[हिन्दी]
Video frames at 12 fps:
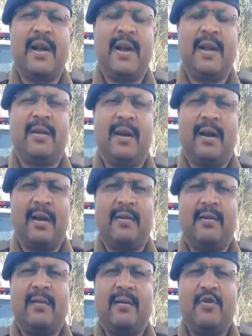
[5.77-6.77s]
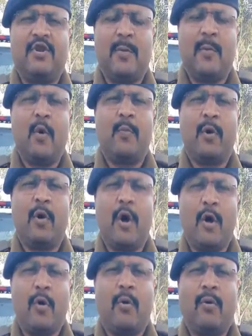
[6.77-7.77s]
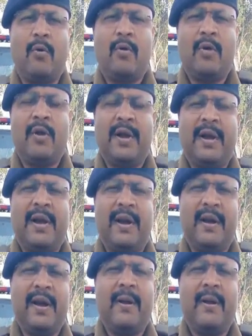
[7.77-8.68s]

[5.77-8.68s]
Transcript: अम्बेडकर नगर क्षेत्र के अंतर्गत ग्राम जमो